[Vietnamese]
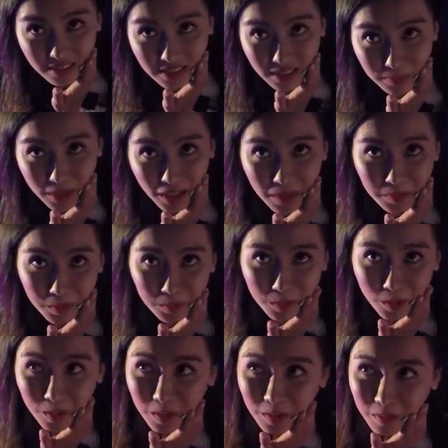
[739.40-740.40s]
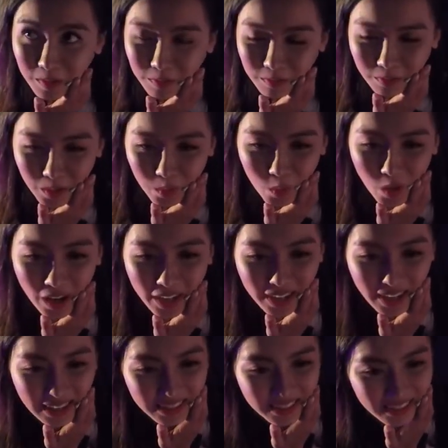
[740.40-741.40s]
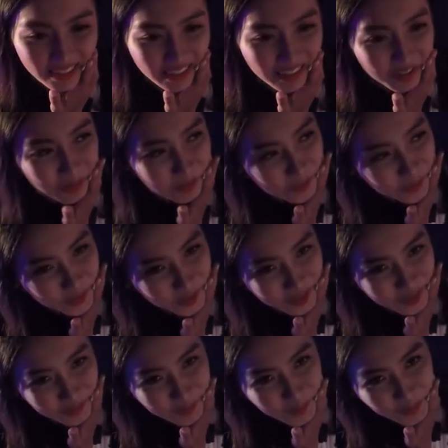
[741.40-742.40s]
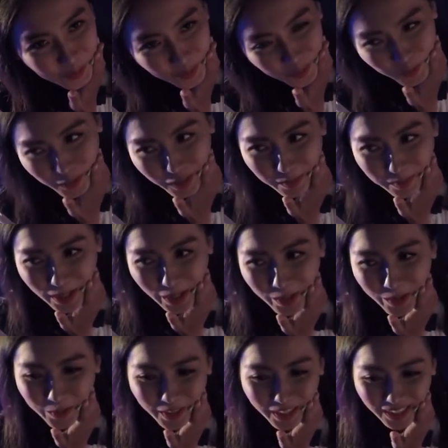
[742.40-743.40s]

Em? Sắp tới em cũng có về quê, anh chị có muốn mua cua Cà Mau không ạ?